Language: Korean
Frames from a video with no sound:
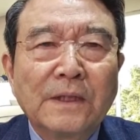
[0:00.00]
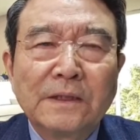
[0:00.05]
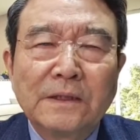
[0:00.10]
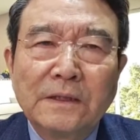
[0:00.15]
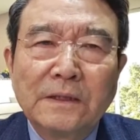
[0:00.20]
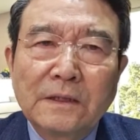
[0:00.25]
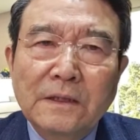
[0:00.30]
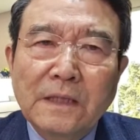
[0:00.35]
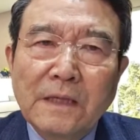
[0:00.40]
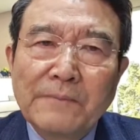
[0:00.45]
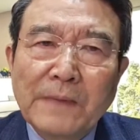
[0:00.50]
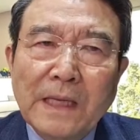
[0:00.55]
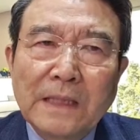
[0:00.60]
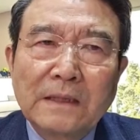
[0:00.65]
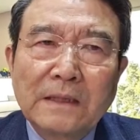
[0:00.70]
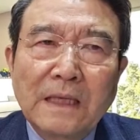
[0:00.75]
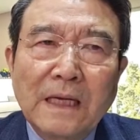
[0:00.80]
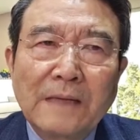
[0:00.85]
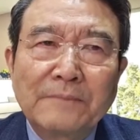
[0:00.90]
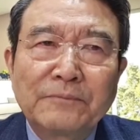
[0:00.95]
이렇게
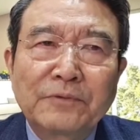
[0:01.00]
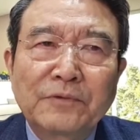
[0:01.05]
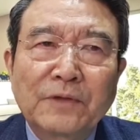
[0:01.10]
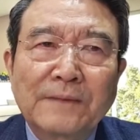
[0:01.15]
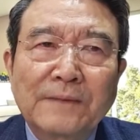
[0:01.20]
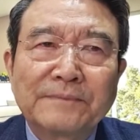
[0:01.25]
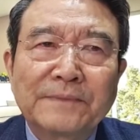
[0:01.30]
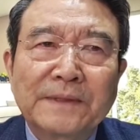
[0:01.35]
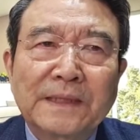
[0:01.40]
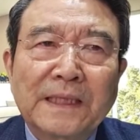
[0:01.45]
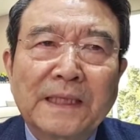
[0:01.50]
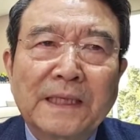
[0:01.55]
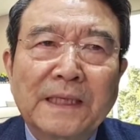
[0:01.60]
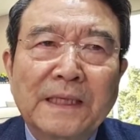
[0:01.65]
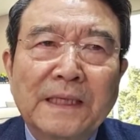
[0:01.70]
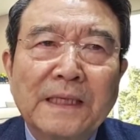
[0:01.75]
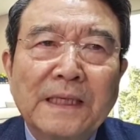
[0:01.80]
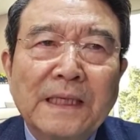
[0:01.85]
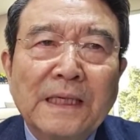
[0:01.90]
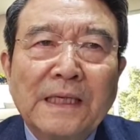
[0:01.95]
말을 함부로 합니다.
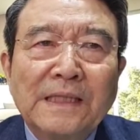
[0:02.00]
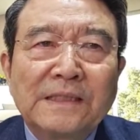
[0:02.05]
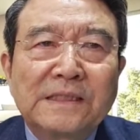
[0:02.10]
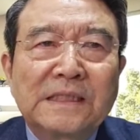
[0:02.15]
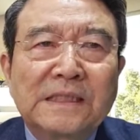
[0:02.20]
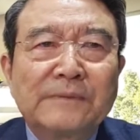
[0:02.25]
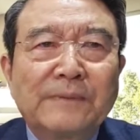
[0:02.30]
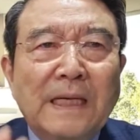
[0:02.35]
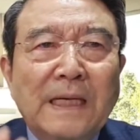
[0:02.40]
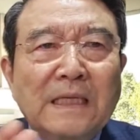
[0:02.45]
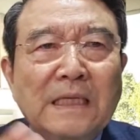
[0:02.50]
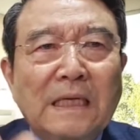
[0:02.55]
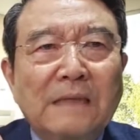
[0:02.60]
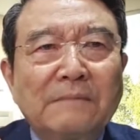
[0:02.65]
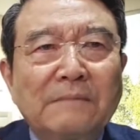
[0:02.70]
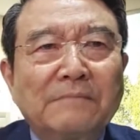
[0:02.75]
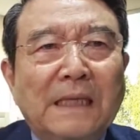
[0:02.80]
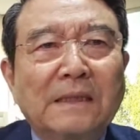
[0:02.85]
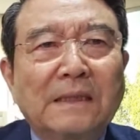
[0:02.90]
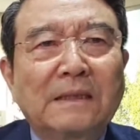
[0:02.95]

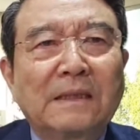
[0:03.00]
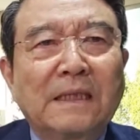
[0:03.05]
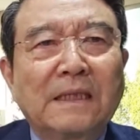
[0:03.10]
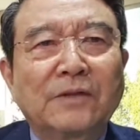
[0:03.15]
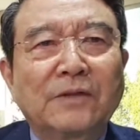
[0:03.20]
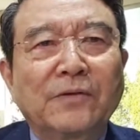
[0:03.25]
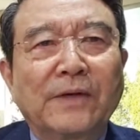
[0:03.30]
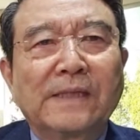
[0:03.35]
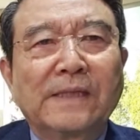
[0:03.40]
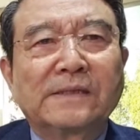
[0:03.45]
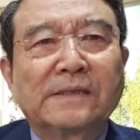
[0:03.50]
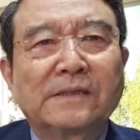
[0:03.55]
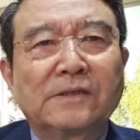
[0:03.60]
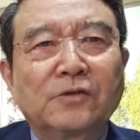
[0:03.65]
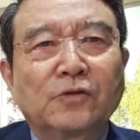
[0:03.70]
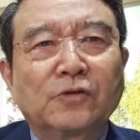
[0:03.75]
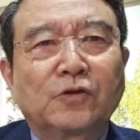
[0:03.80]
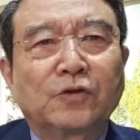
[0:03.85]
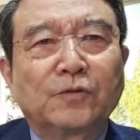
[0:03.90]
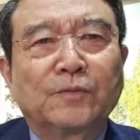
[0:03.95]
지방칸 마련하려고
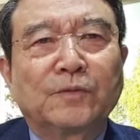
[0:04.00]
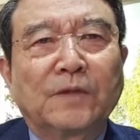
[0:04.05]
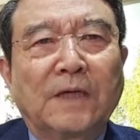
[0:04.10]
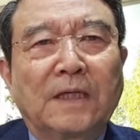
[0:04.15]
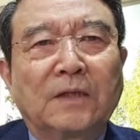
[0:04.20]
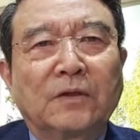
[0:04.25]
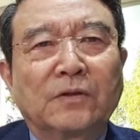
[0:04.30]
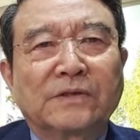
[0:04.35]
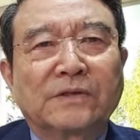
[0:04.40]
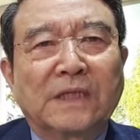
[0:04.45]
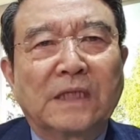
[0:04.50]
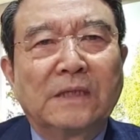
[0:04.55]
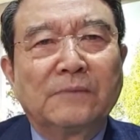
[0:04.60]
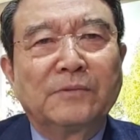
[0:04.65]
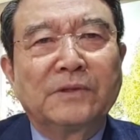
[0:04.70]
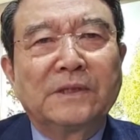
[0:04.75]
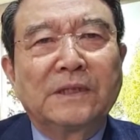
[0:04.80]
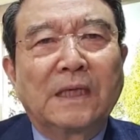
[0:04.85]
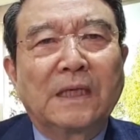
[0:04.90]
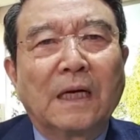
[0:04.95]
애쓰는 주부하고
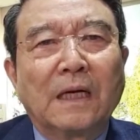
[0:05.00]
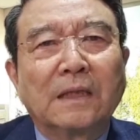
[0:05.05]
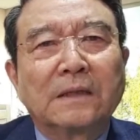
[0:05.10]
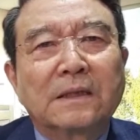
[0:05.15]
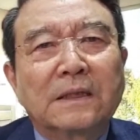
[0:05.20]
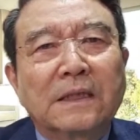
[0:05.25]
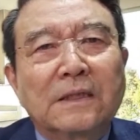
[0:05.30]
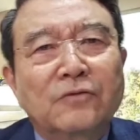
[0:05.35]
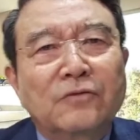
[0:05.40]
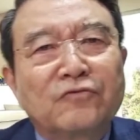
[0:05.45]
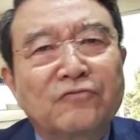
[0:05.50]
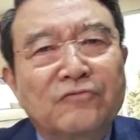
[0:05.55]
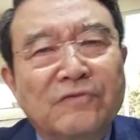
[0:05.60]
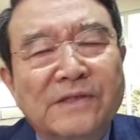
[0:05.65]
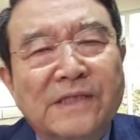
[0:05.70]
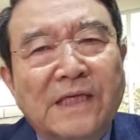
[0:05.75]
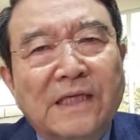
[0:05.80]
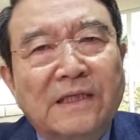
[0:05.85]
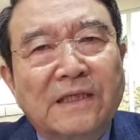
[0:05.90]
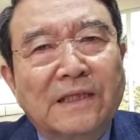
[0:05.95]
젊은이가 어떻게 투기
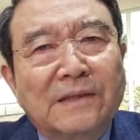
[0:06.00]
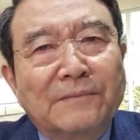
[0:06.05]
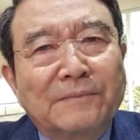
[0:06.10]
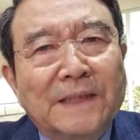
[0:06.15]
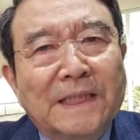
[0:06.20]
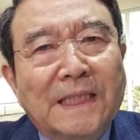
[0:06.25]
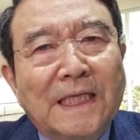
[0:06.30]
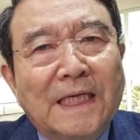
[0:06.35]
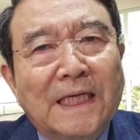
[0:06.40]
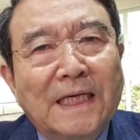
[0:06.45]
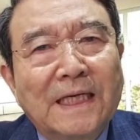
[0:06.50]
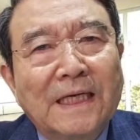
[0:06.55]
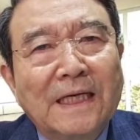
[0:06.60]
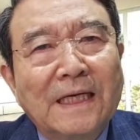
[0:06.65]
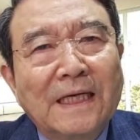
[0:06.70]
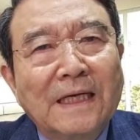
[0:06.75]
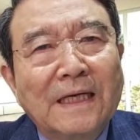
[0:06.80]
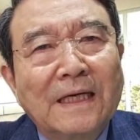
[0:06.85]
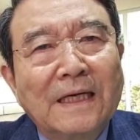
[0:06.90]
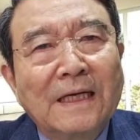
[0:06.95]
세력입니까?
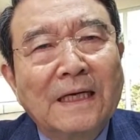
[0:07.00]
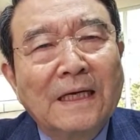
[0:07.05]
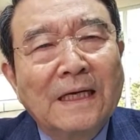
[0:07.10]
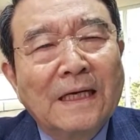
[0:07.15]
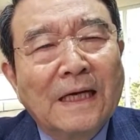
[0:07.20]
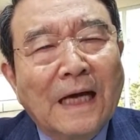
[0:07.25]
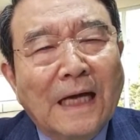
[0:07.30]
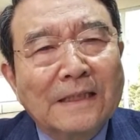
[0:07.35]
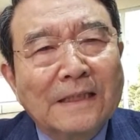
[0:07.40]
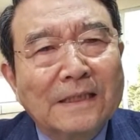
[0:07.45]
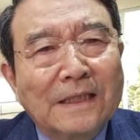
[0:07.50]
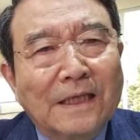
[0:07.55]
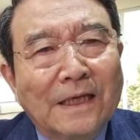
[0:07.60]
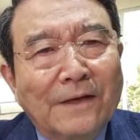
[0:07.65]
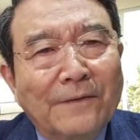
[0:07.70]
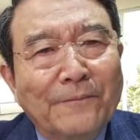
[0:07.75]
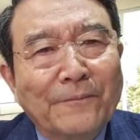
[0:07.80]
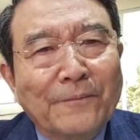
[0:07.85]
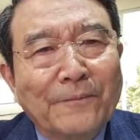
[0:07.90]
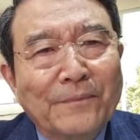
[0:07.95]

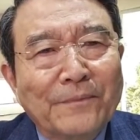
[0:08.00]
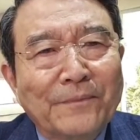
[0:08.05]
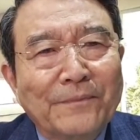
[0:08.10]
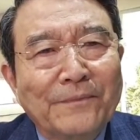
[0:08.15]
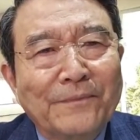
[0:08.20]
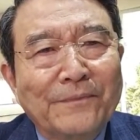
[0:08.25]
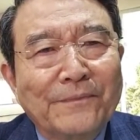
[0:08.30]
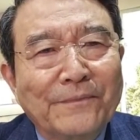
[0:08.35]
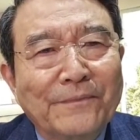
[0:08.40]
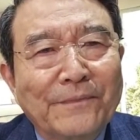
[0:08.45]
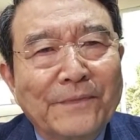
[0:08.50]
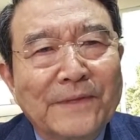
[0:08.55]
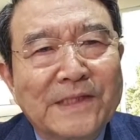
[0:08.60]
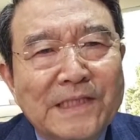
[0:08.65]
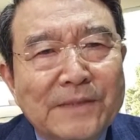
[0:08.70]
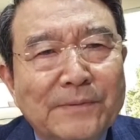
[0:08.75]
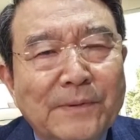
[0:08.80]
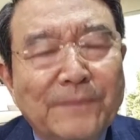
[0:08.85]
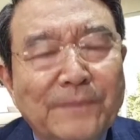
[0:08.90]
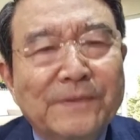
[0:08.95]
아니
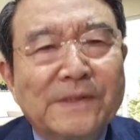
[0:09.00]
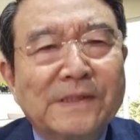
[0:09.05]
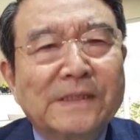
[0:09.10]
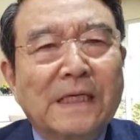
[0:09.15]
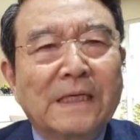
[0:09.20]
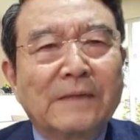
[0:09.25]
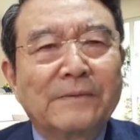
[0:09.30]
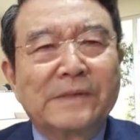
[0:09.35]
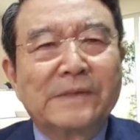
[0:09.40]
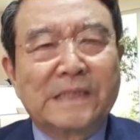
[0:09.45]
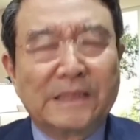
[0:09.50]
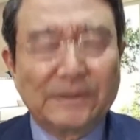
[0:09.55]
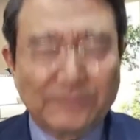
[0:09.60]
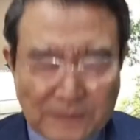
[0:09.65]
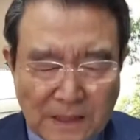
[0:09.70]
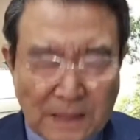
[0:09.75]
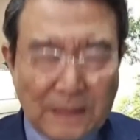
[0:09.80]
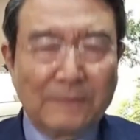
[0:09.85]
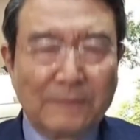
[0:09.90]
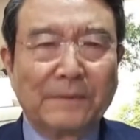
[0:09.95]
집 없는 사람이
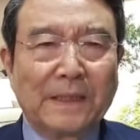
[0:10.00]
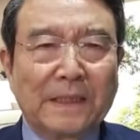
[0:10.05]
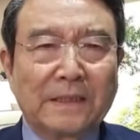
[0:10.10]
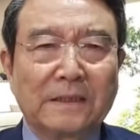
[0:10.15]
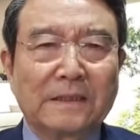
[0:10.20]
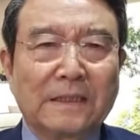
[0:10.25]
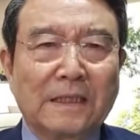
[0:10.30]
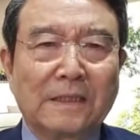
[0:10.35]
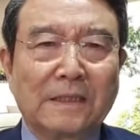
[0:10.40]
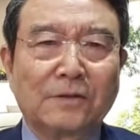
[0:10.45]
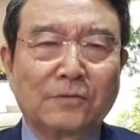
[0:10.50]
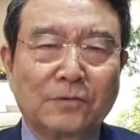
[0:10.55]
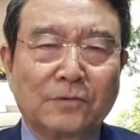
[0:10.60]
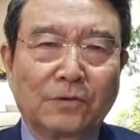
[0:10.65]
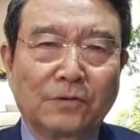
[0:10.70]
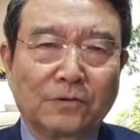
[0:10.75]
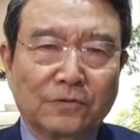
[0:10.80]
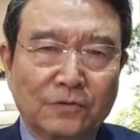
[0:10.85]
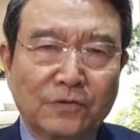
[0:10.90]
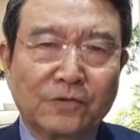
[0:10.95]
집을 하나
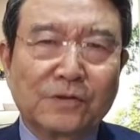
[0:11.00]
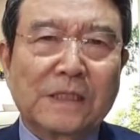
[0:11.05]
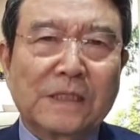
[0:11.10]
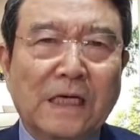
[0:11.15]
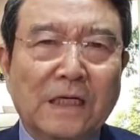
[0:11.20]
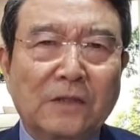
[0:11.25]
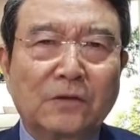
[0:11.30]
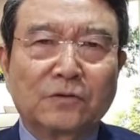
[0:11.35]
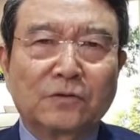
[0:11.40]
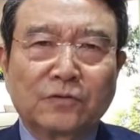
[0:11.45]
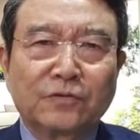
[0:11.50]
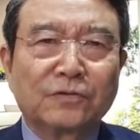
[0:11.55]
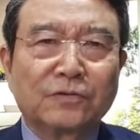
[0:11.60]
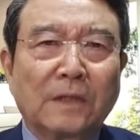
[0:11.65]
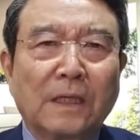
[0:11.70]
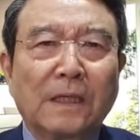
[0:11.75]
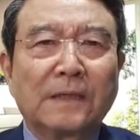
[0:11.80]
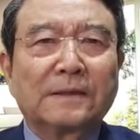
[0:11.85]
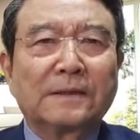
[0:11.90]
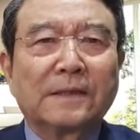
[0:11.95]
마련하려고 투자하고 투,
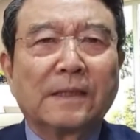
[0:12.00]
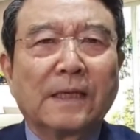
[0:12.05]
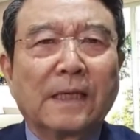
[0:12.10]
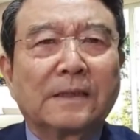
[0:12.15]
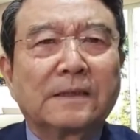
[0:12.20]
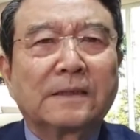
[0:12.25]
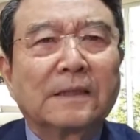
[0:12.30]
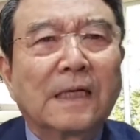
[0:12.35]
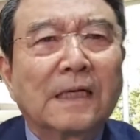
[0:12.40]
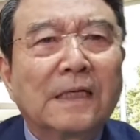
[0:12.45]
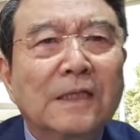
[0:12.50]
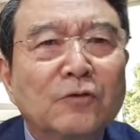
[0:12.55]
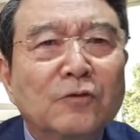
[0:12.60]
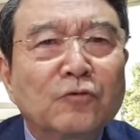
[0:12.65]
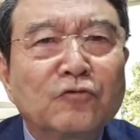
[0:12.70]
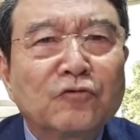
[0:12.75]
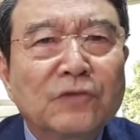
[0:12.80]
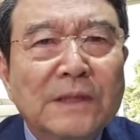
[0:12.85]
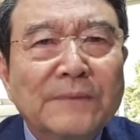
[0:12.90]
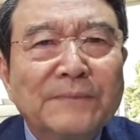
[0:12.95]
하는 게 그게
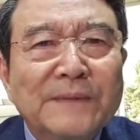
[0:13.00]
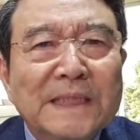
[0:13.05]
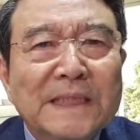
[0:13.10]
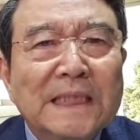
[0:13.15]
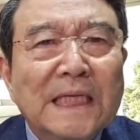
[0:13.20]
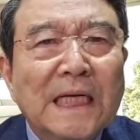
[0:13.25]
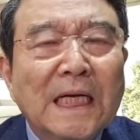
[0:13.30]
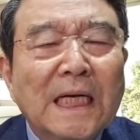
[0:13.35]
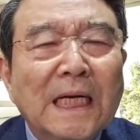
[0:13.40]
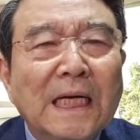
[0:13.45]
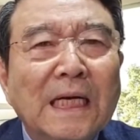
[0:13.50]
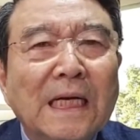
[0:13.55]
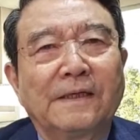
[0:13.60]
투기입니까?